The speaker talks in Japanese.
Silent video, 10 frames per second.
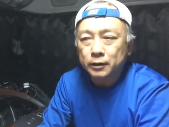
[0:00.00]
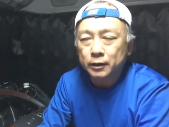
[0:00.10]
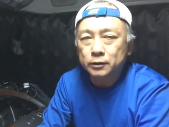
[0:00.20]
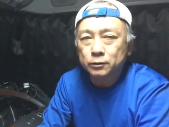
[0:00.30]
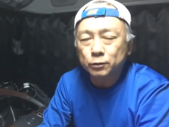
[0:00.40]

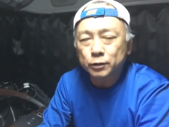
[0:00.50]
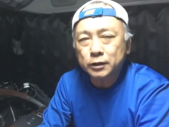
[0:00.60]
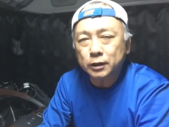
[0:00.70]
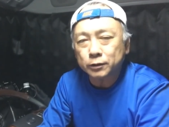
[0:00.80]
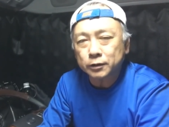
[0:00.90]
はい、ご理
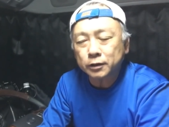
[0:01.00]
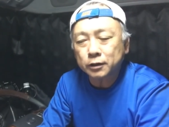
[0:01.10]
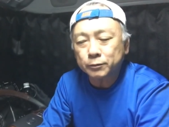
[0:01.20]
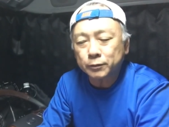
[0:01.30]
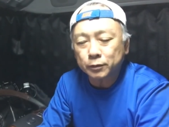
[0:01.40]
解をいただ
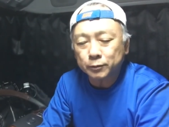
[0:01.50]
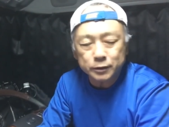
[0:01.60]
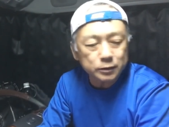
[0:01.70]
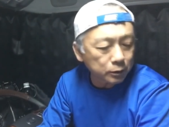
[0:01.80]
ければと思います。